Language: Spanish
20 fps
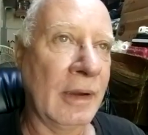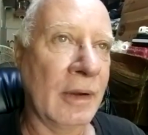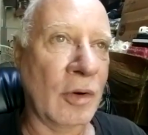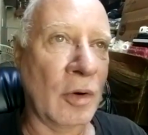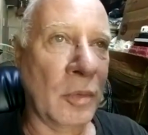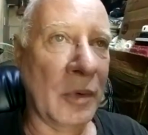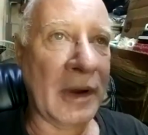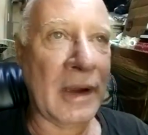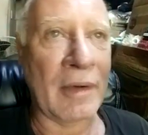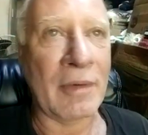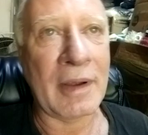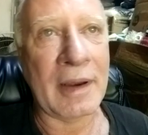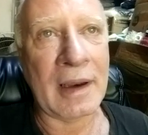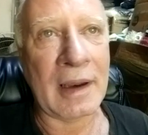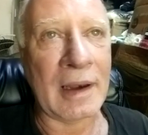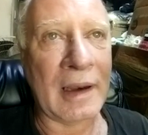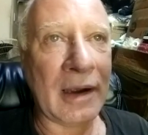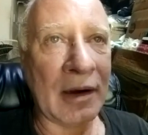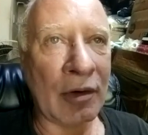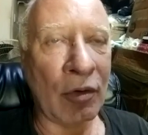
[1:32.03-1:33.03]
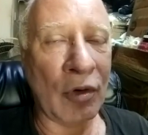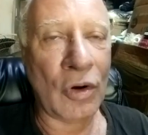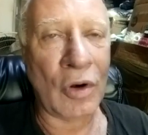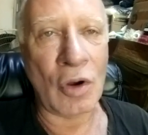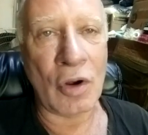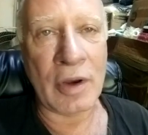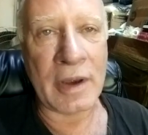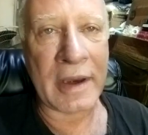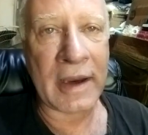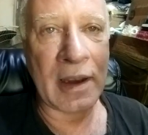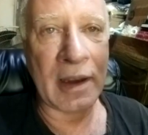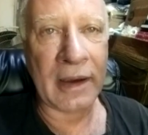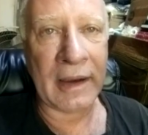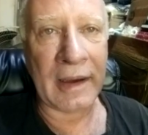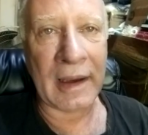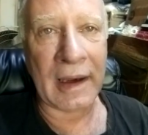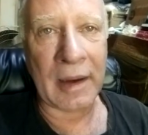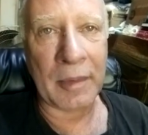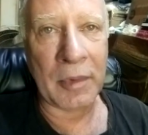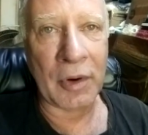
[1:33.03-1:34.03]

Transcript: como ya van a la colonia y a lo